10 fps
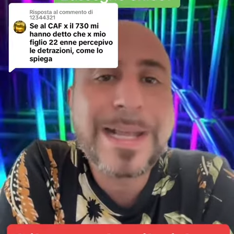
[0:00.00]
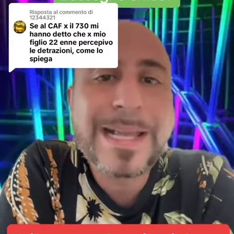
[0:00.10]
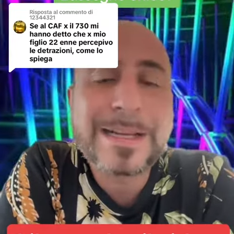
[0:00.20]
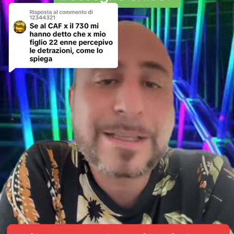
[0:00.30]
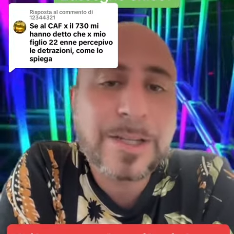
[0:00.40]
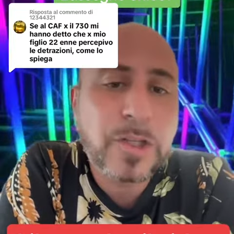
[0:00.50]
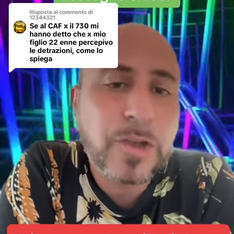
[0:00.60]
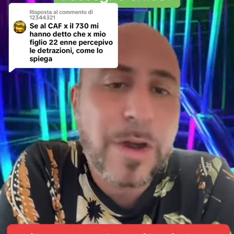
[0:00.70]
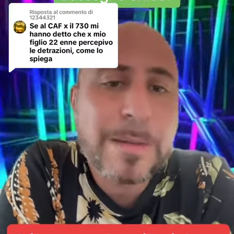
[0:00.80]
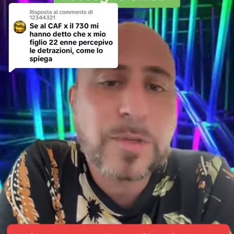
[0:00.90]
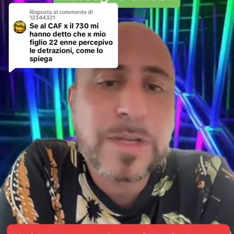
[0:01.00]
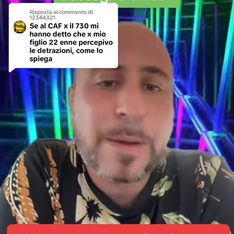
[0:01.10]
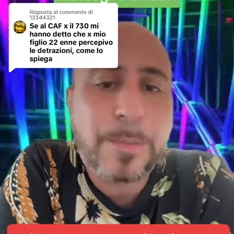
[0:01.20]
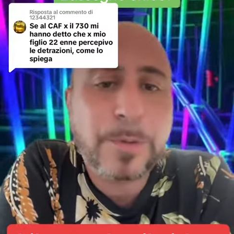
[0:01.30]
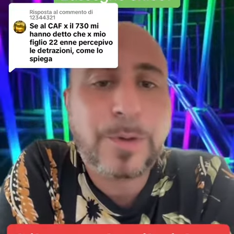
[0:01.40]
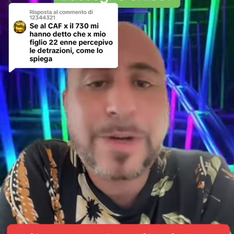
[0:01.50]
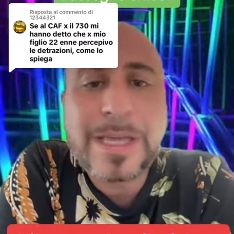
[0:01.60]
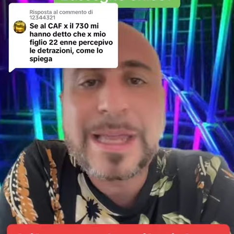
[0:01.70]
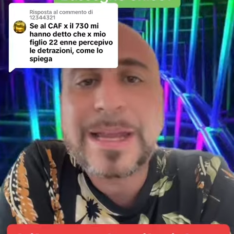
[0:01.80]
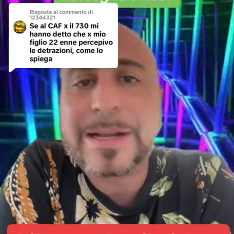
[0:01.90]
della detrazione, bisogna appunto
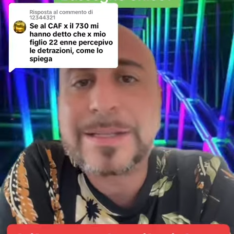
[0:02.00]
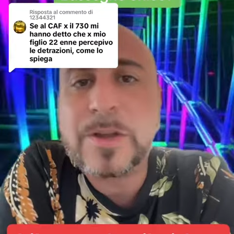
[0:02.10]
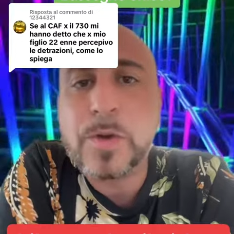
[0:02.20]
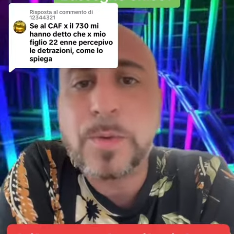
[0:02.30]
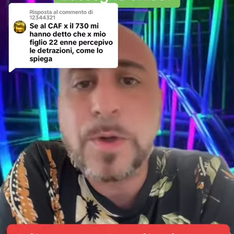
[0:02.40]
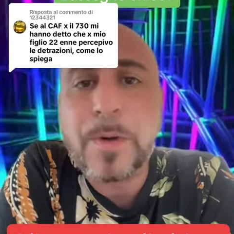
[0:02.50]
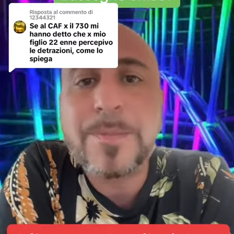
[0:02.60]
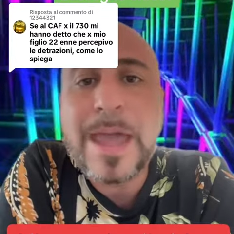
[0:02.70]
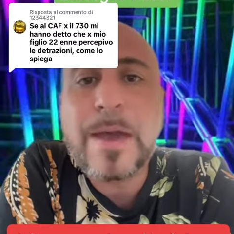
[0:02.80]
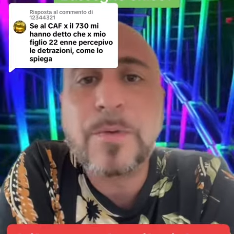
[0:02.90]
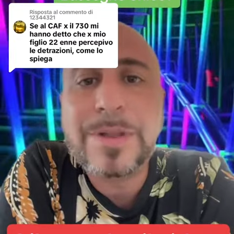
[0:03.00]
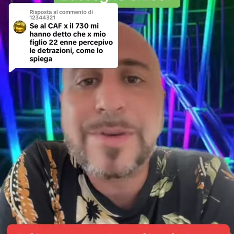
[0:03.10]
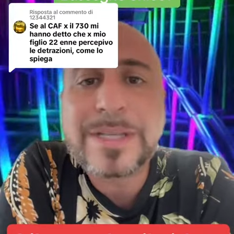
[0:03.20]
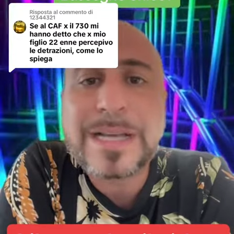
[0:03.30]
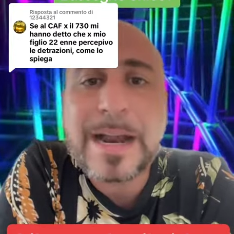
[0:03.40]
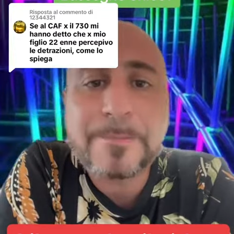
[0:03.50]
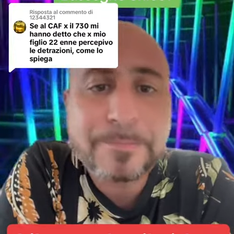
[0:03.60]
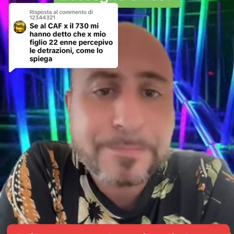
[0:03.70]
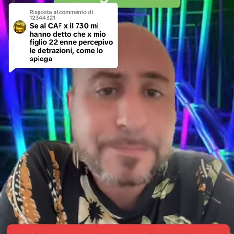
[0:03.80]
richiedere l'assegno unico e universale.